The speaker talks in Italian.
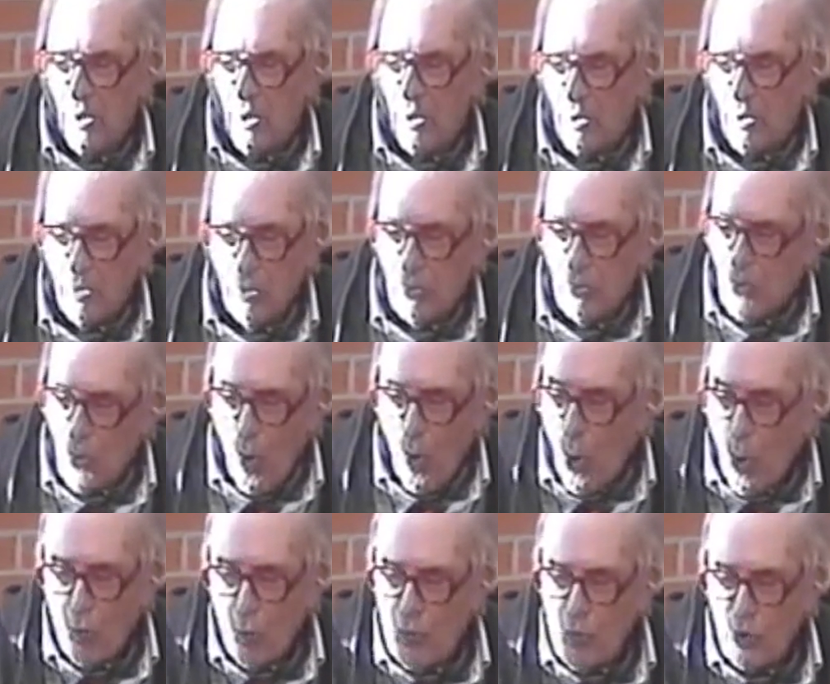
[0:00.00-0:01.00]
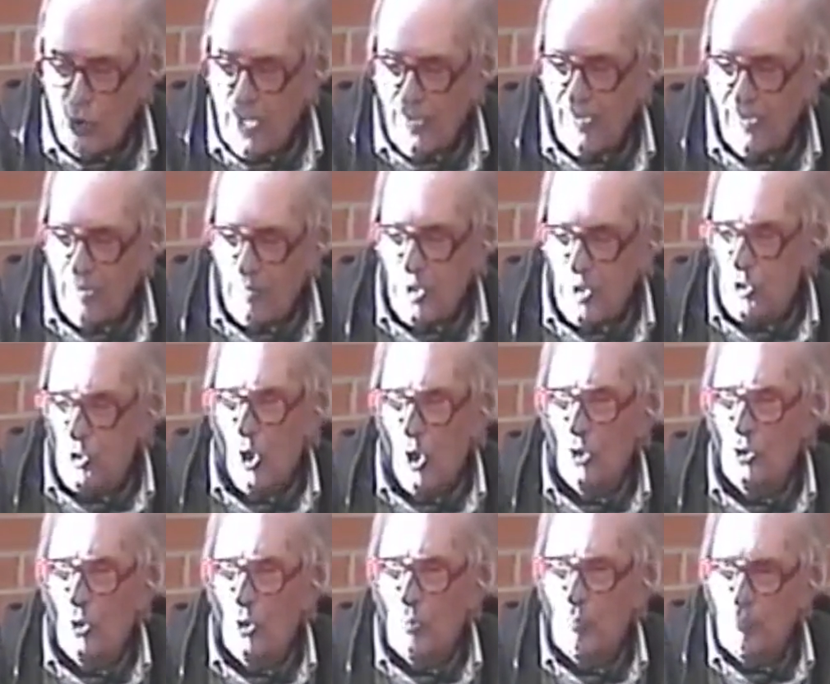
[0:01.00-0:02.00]
o, o uno che aveva
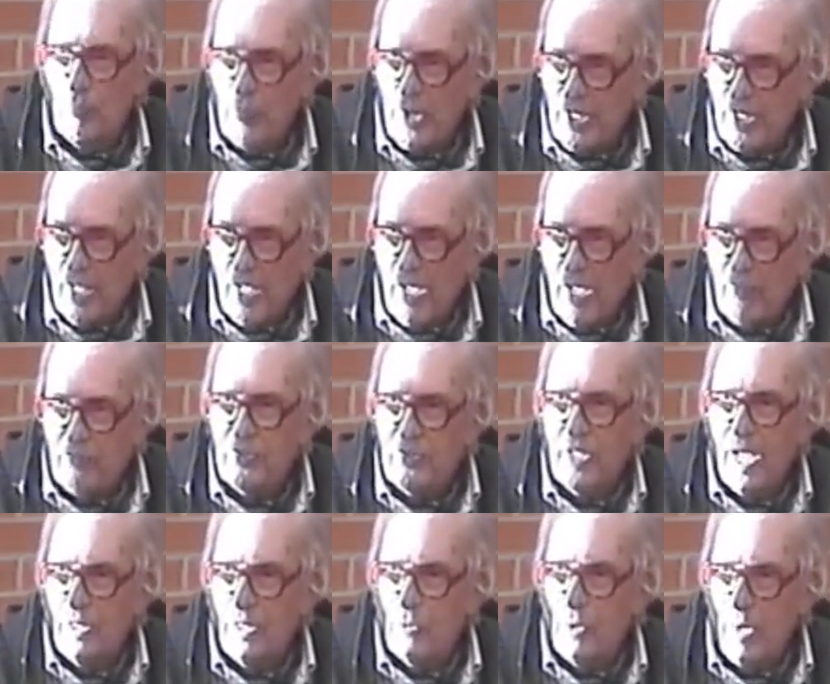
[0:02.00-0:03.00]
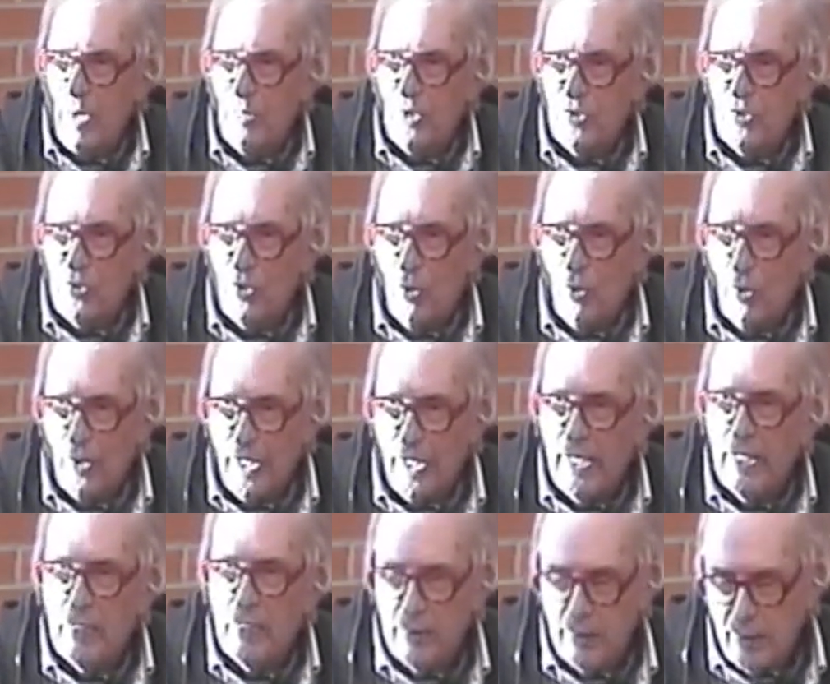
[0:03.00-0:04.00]
bisogno per affidargli una
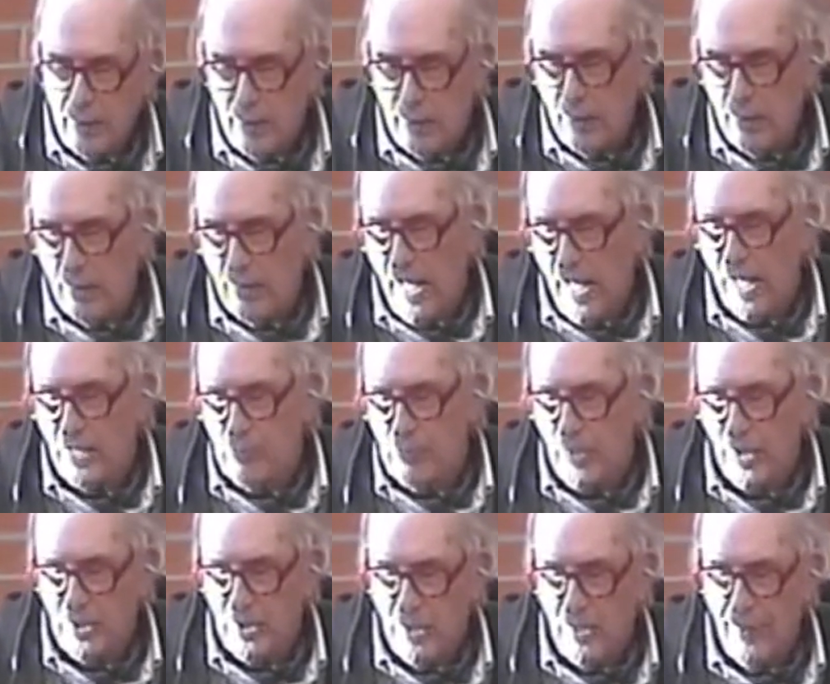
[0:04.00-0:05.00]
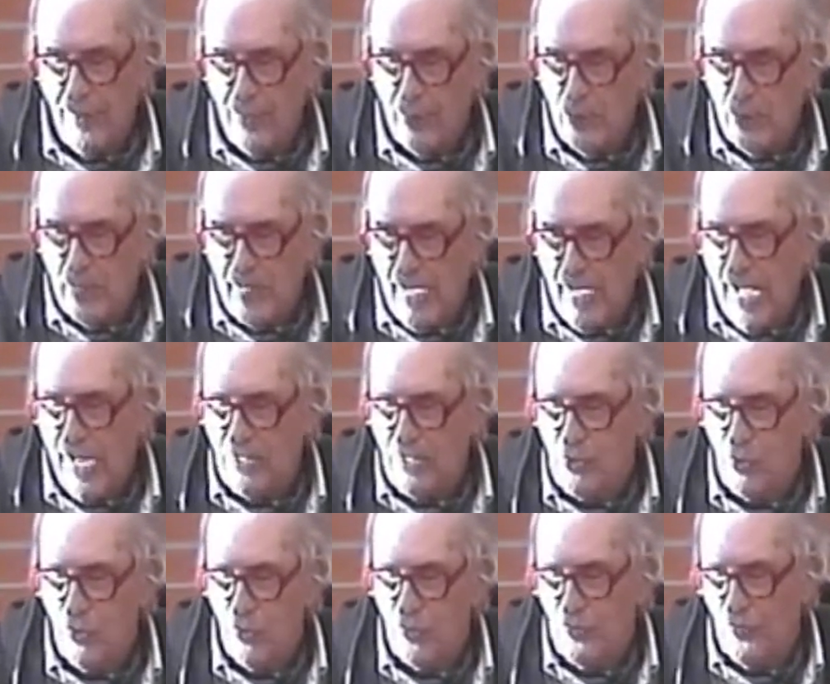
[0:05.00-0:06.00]
missione. Tex partiva con
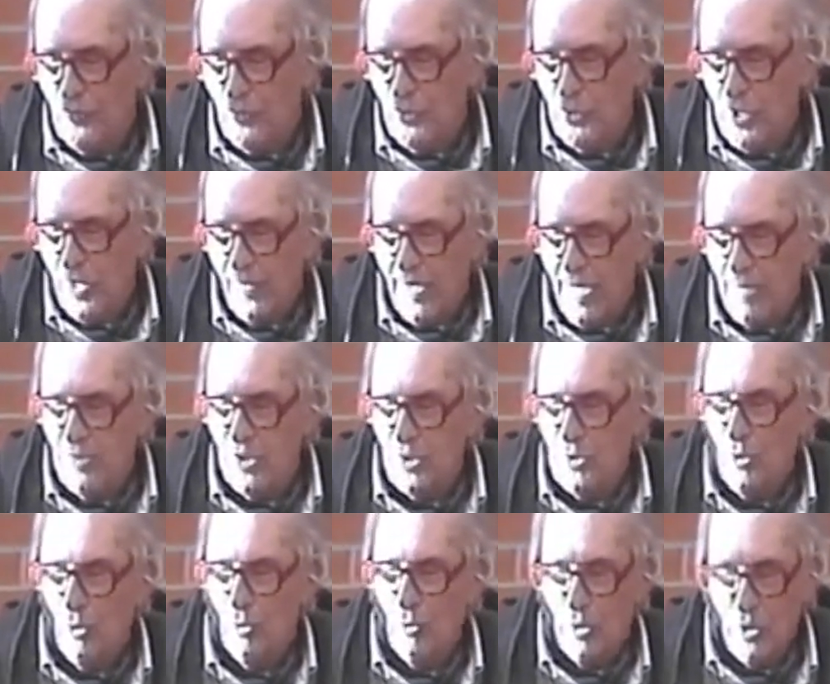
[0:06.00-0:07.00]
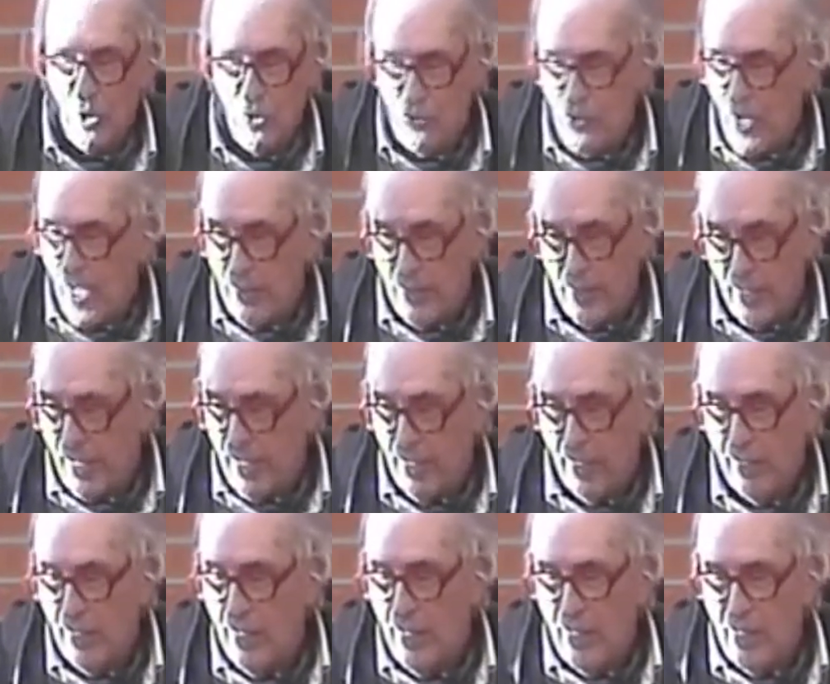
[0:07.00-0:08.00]
Carson, svolgeva la missione, in
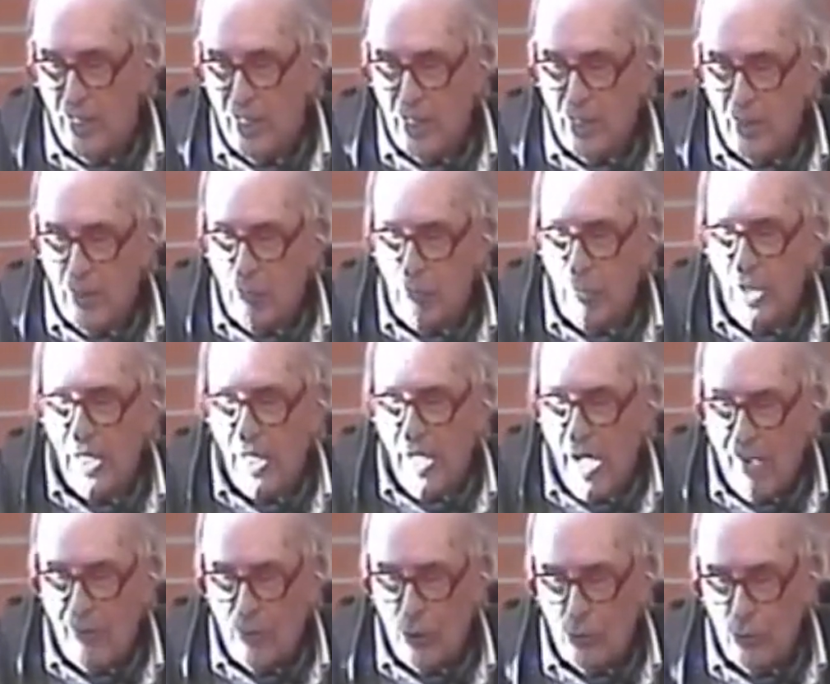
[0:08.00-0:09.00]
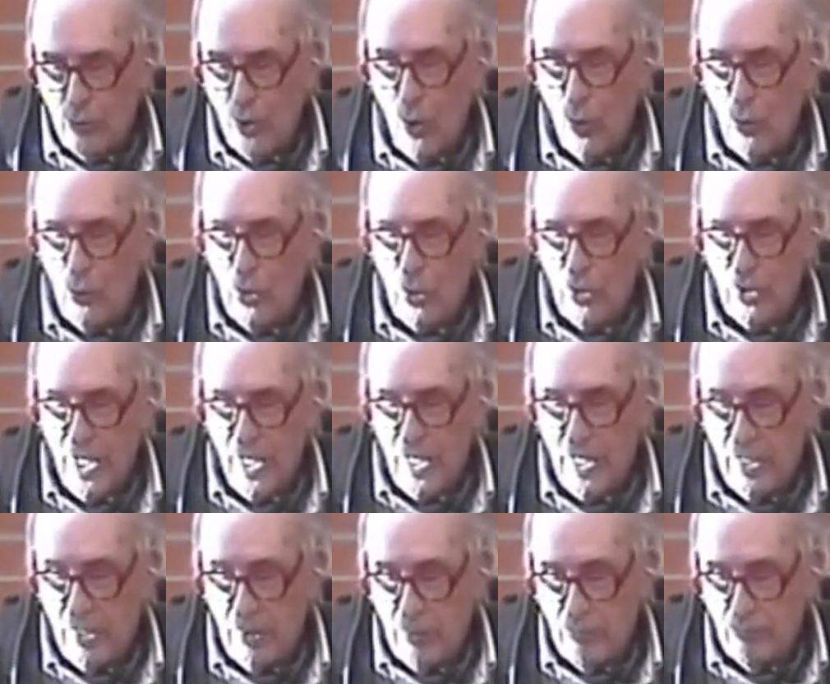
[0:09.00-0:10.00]
genere beccava un, uno
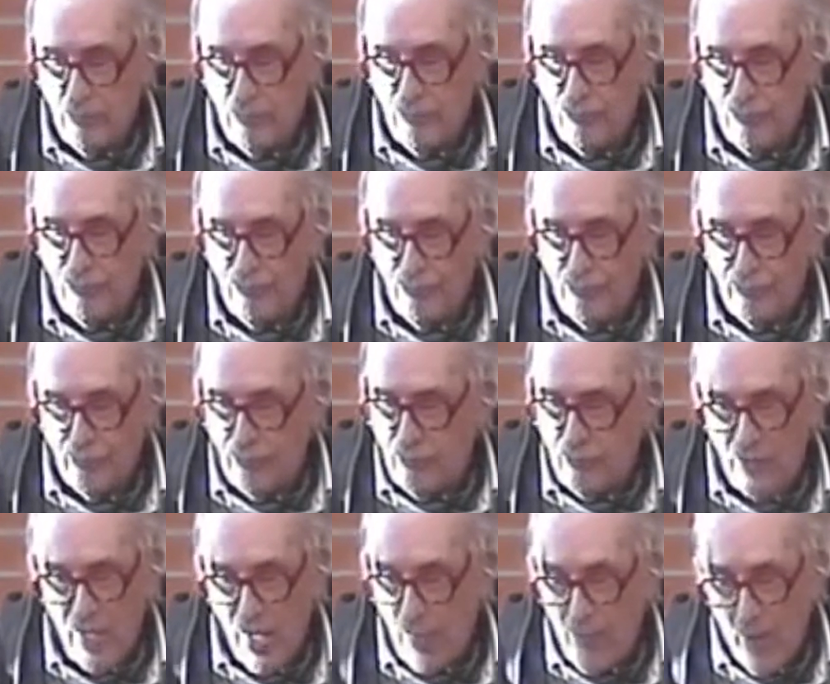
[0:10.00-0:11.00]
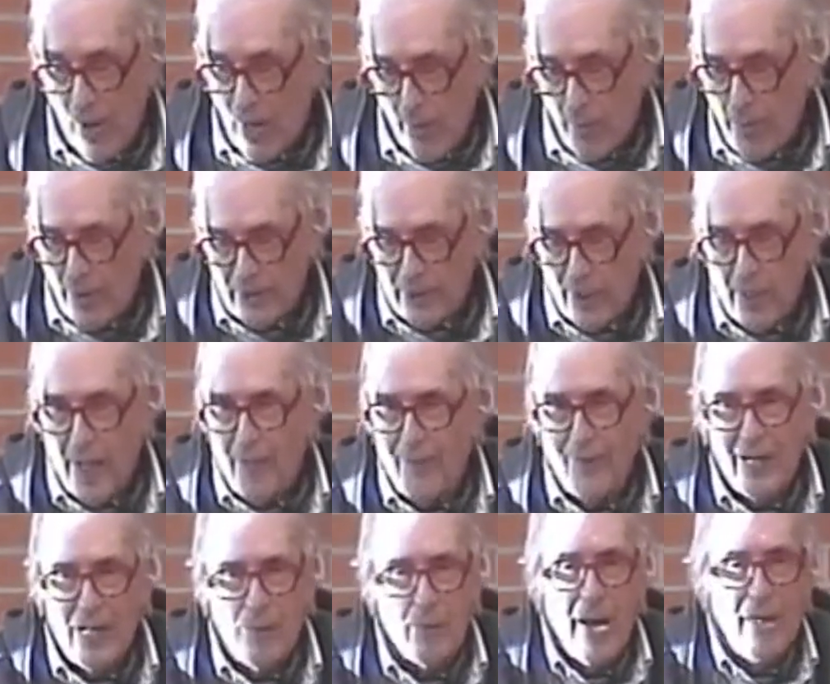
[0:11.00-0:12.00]
dei, mh, mm, che apparteneva
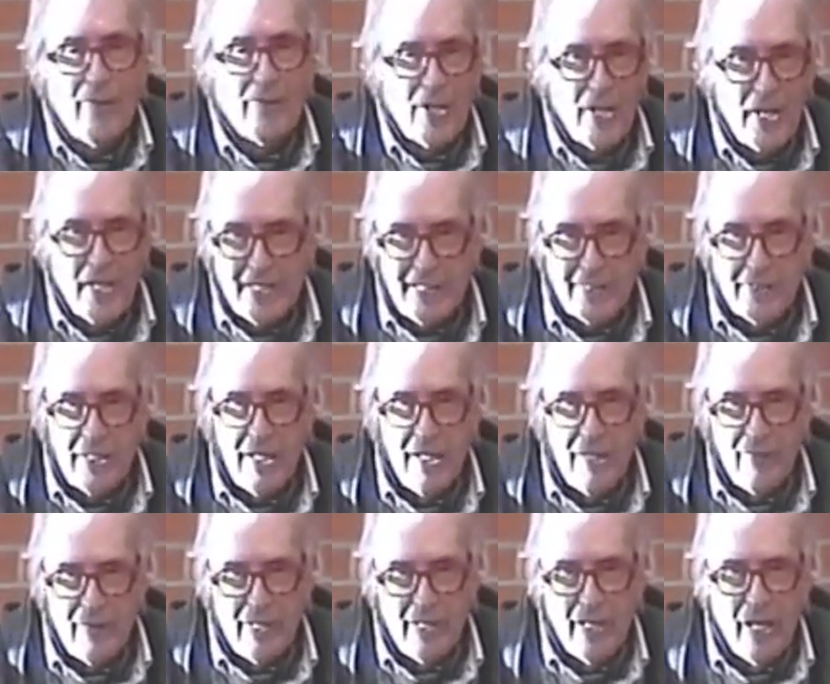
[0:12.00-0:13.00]
alla banda dei cattivi,